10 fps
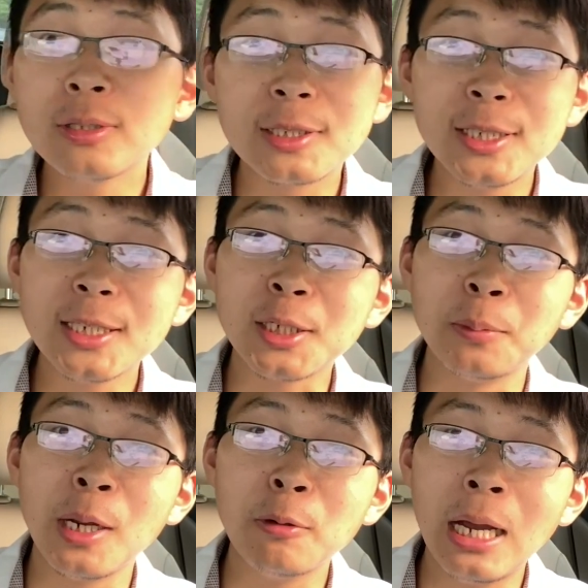直接扫
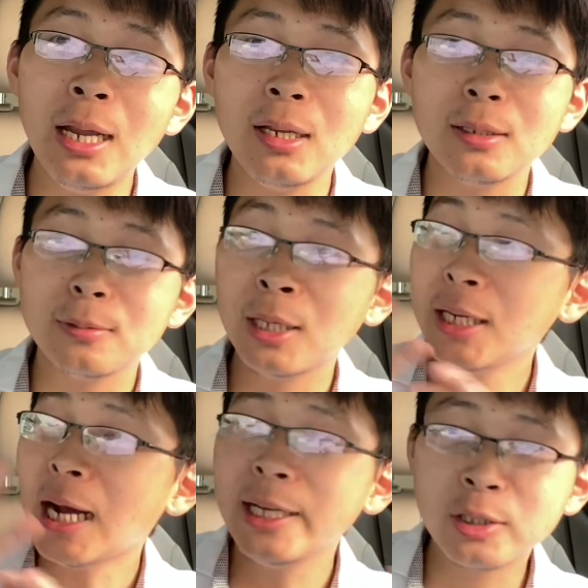描完雷
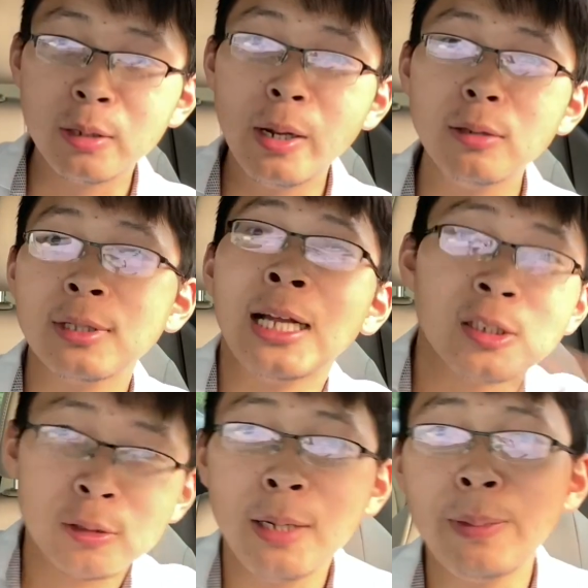达一扫描，打
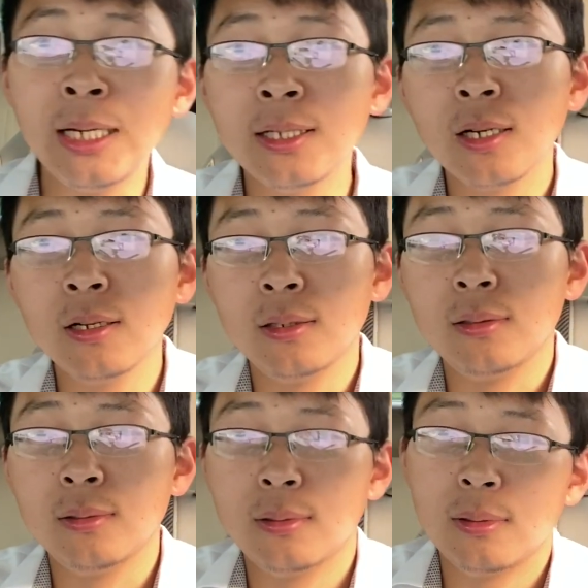导弹把你那个
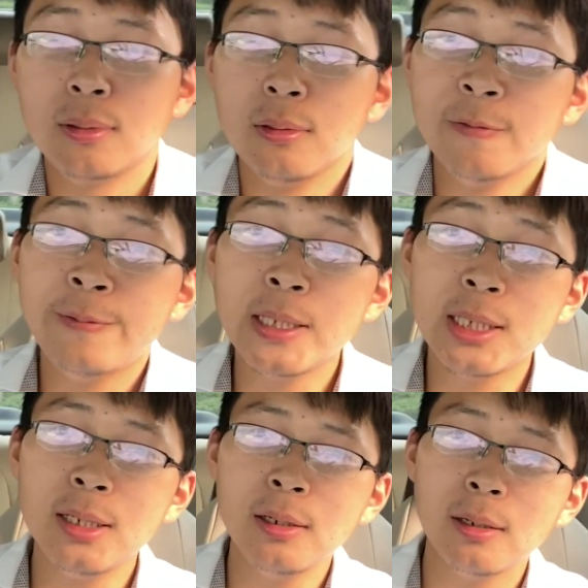飞
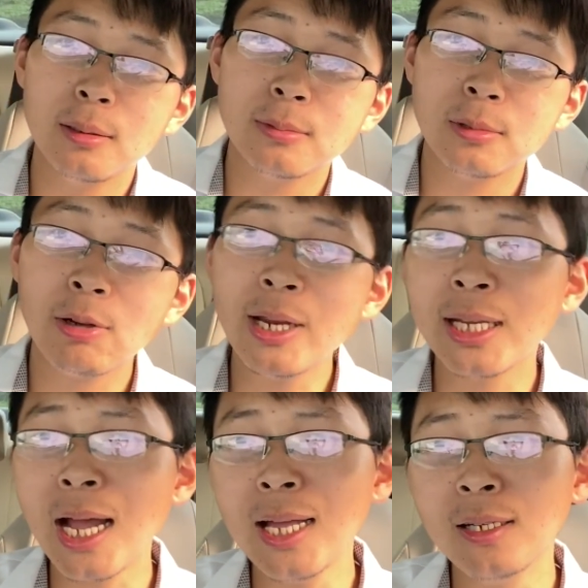机都给你
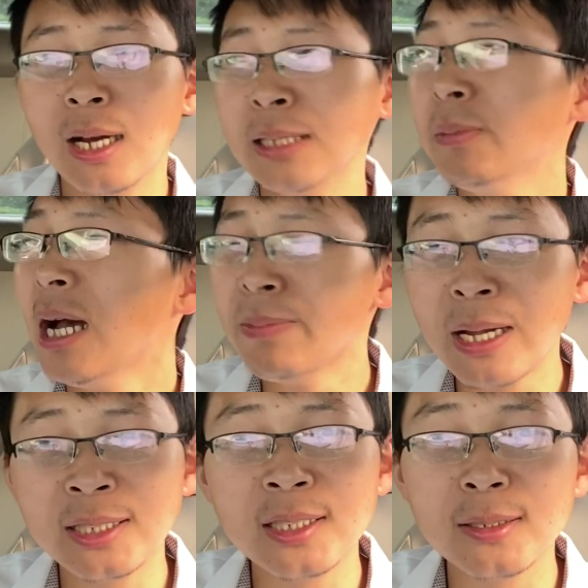干了。什么阿
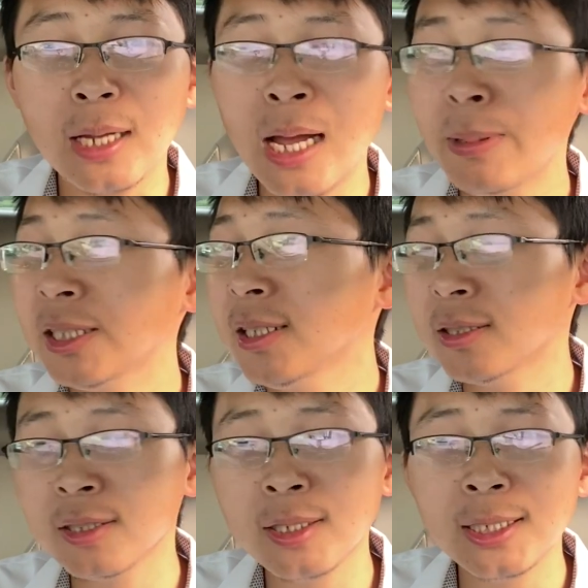帕直阿帕奇
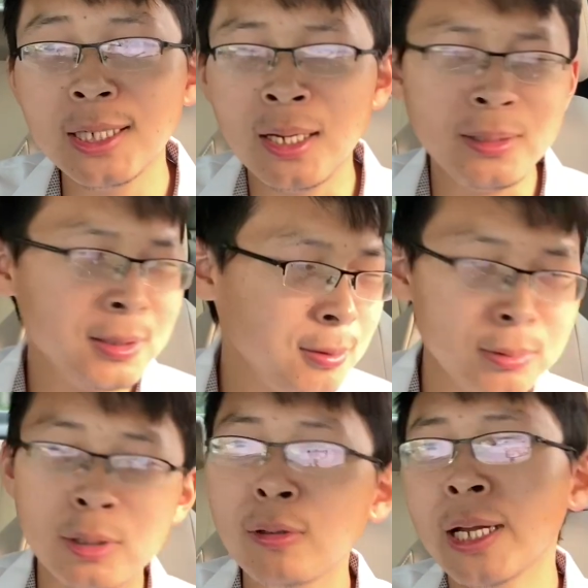直升机啊，那
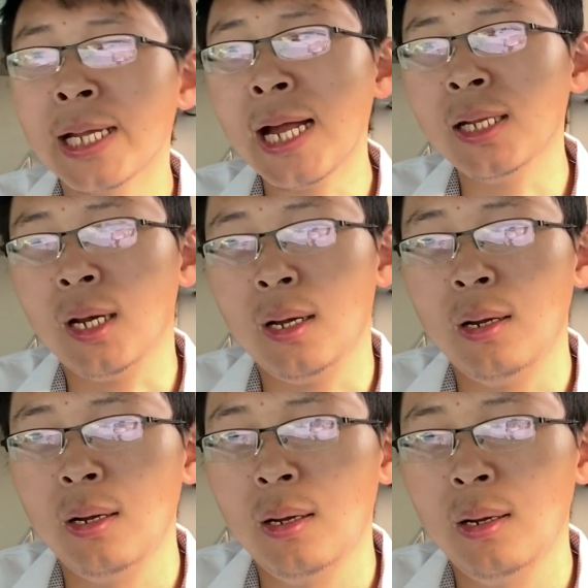都给干了。
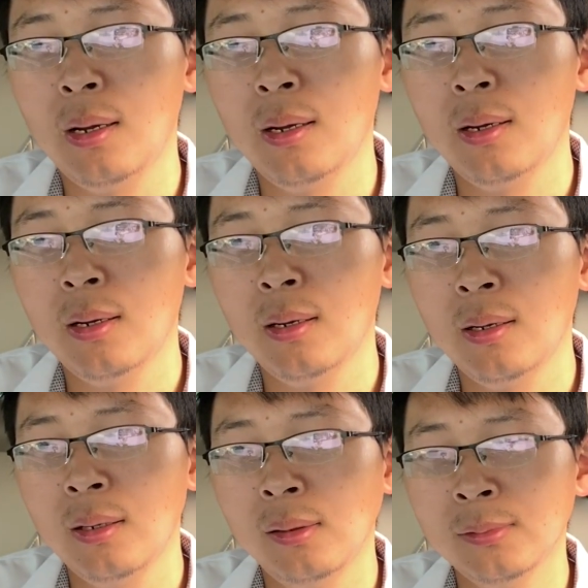
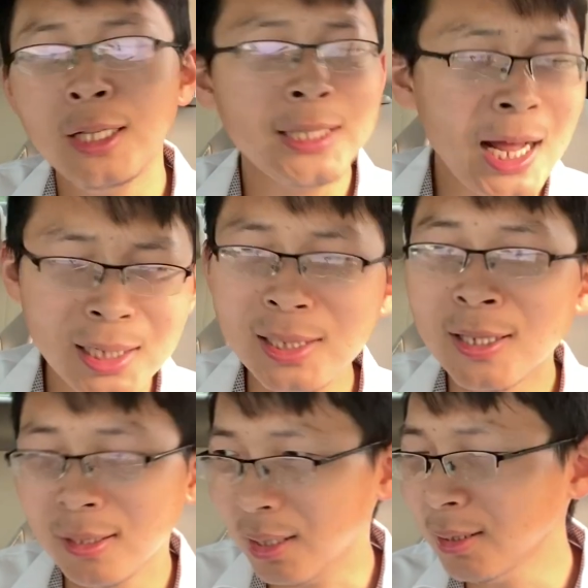他哪里
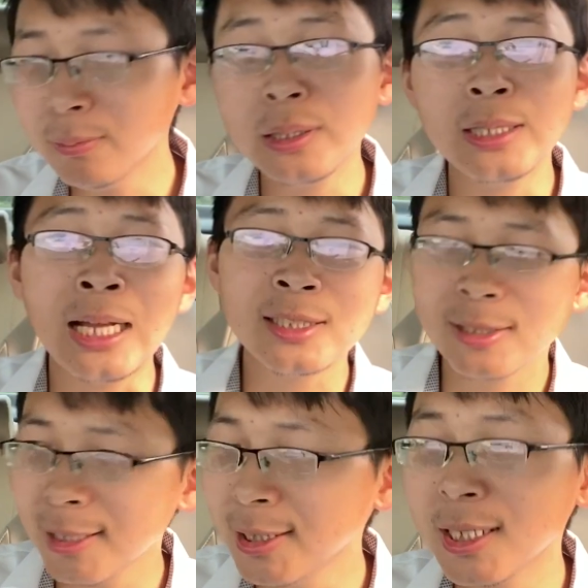可能嘛？拿直
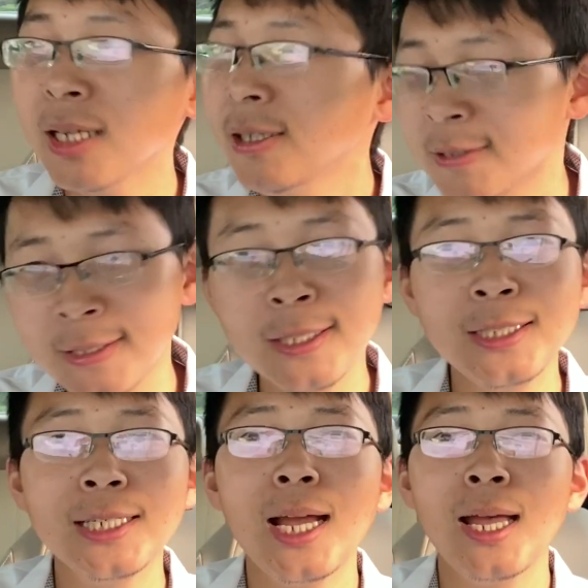升机跟你直升
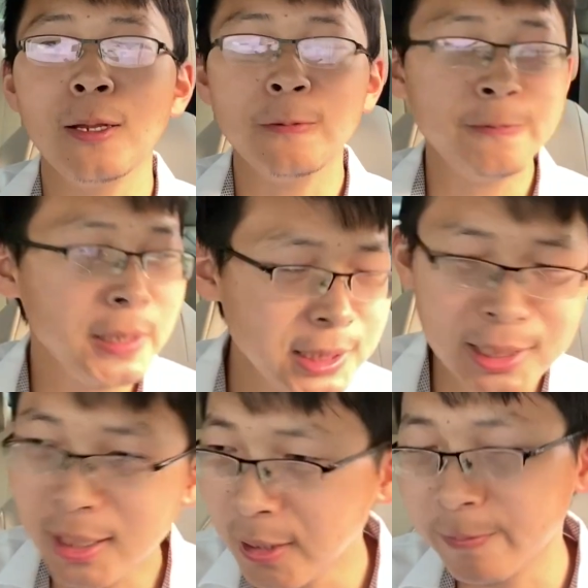机干，飞机
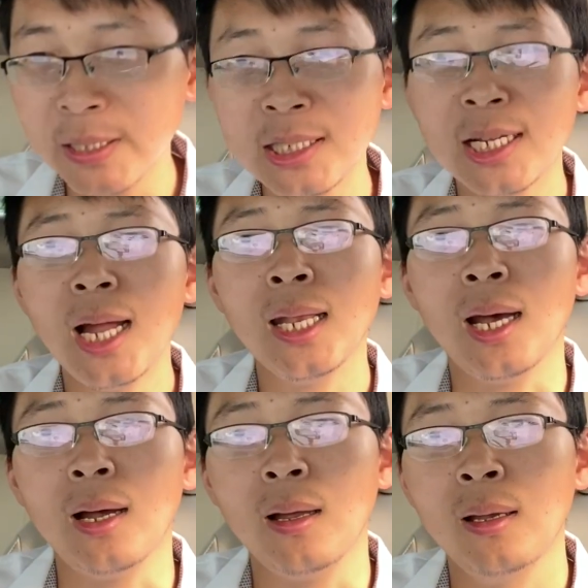跟你飞机干
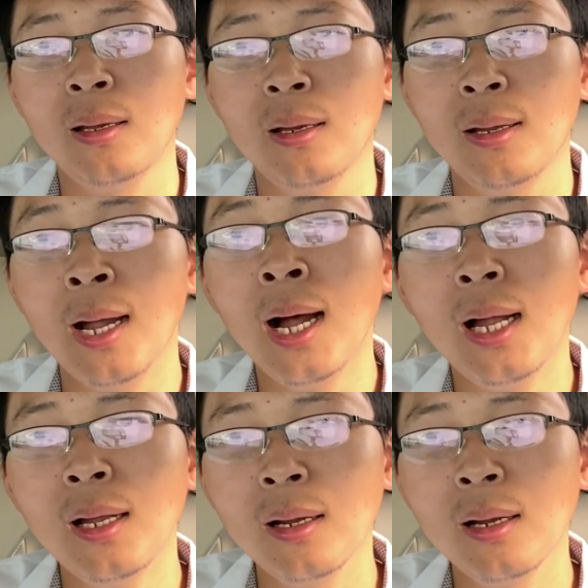呢？啊？